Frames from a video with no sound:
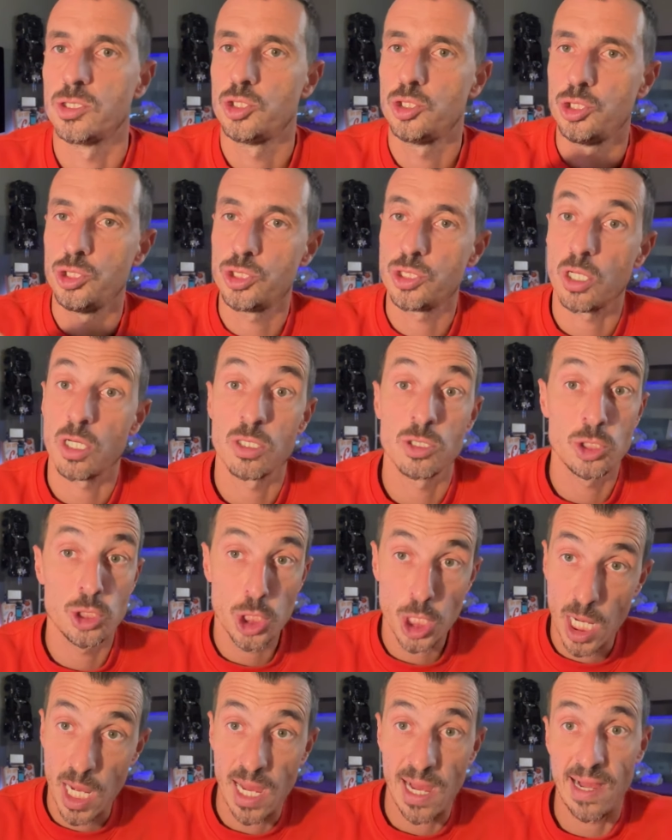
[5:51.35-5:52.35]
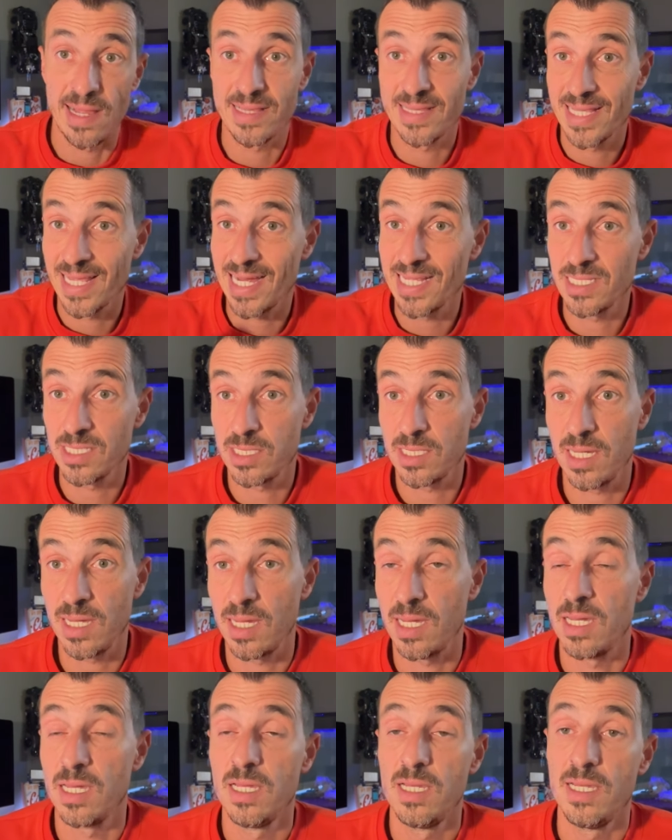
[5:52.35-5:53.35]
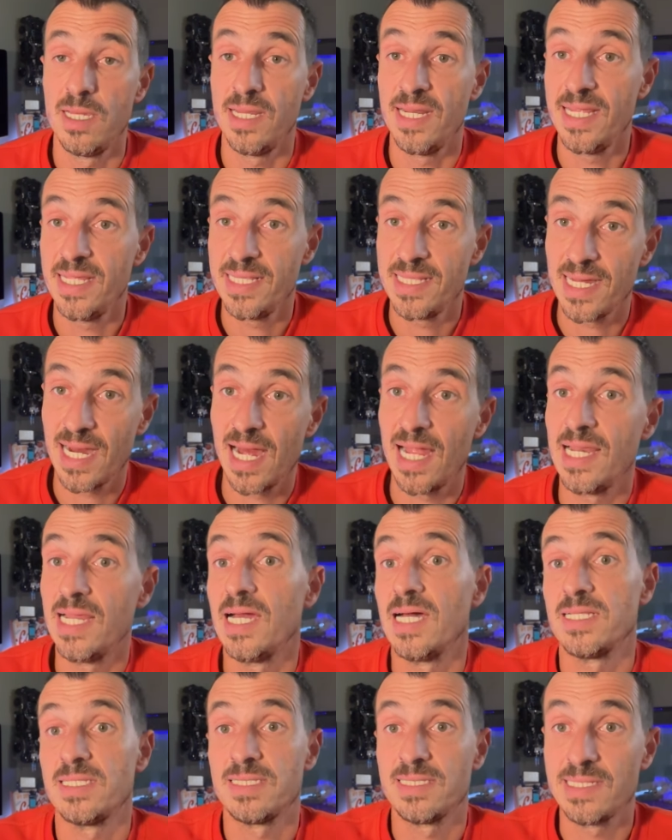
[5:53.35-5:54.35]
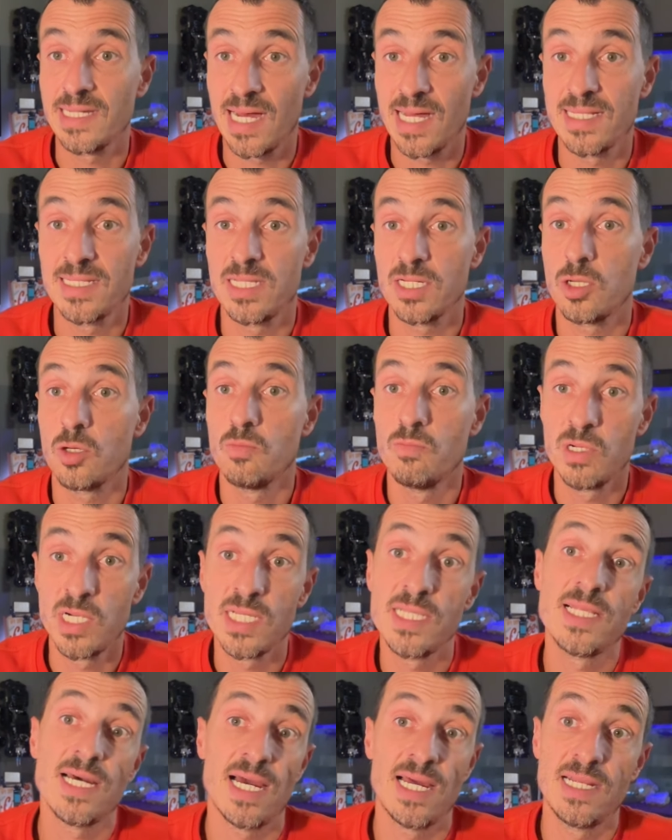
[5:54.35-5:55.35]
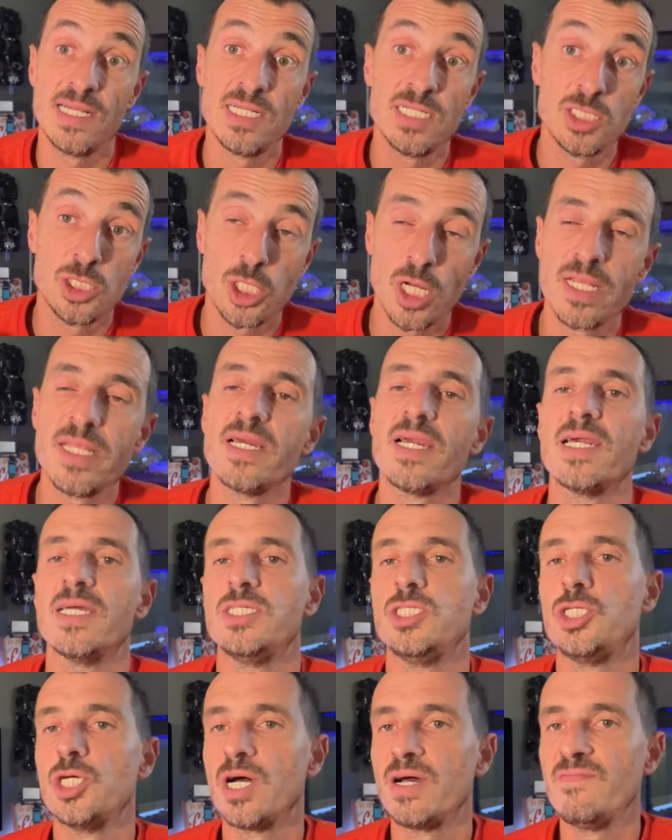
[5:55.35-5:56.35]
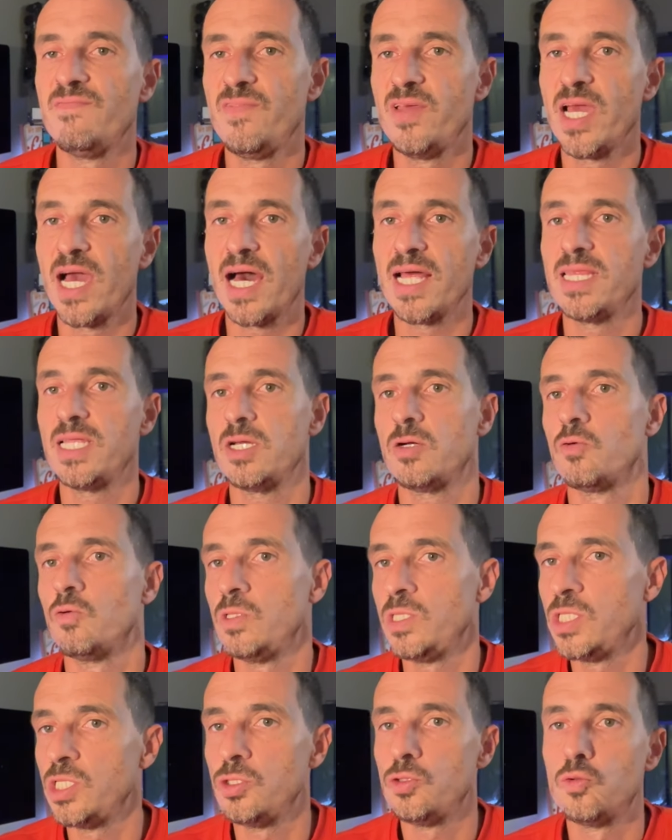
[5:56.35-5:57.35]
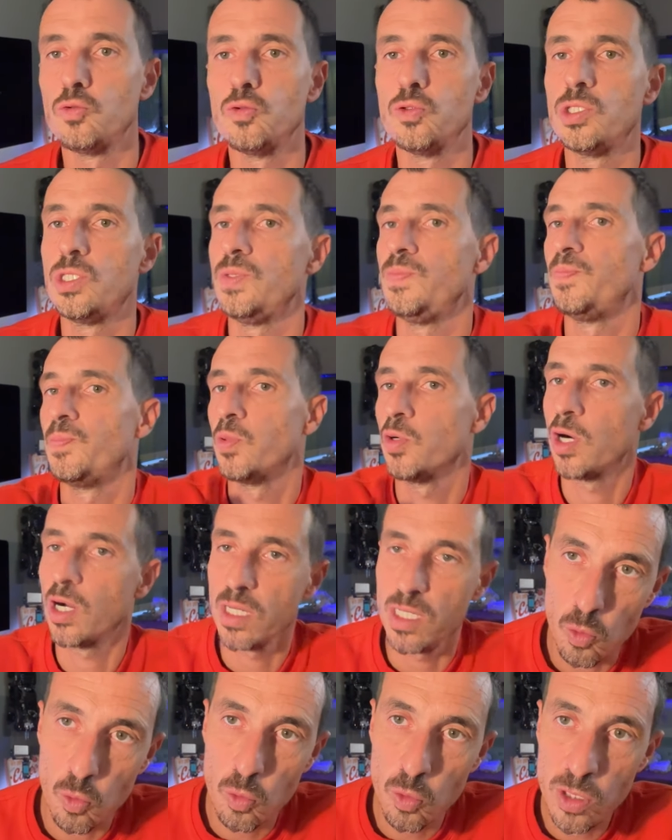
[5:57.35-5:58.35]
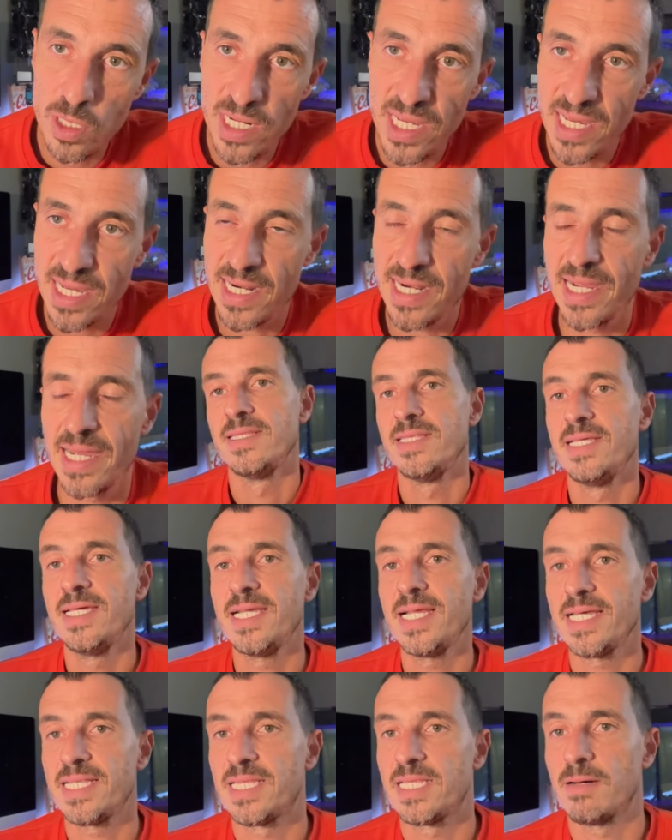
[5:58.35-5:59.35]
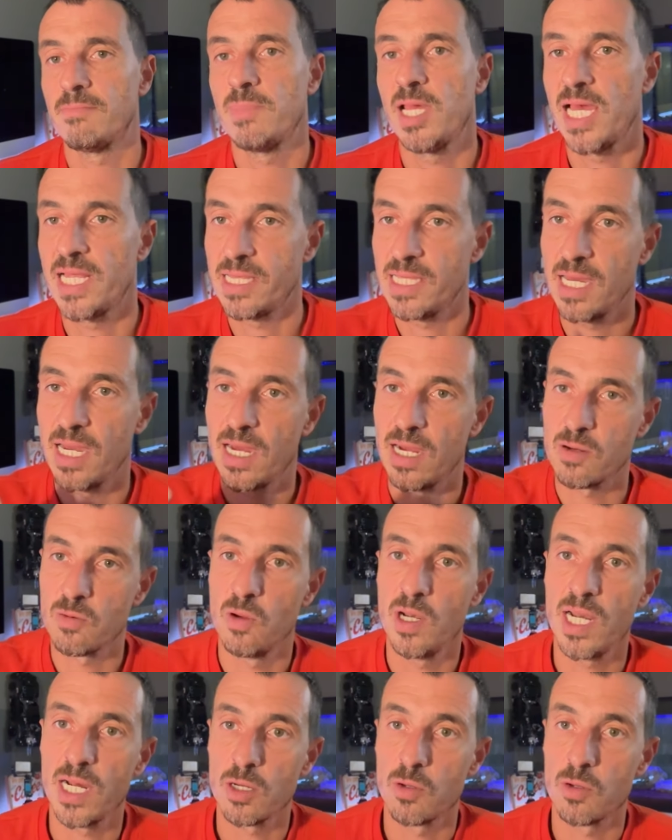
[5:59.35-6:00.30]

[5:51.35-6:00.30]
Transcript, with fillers: Ci sono già tante in Italia tante comunità energetiche già avviate, quindi tu ti puoi unire direttamente a quella